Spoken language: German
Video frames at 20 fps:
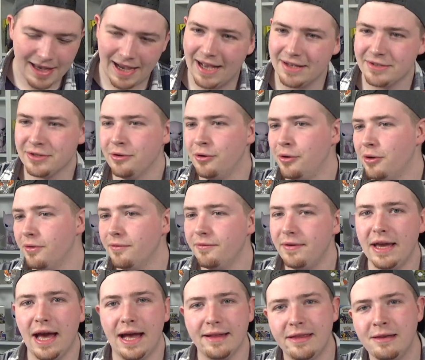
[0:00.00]
Also
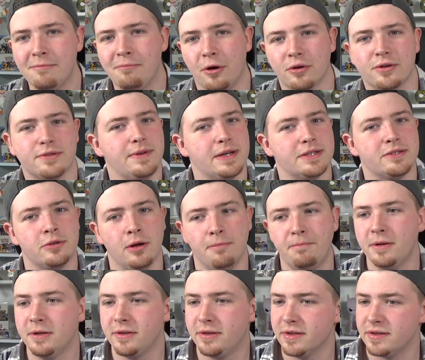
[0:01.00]
irgendwie hat die Box was
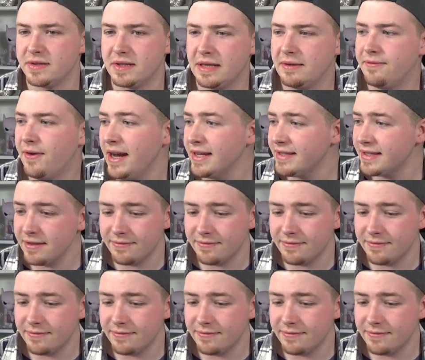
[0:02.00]
Doppeltes. Ich weiß nicht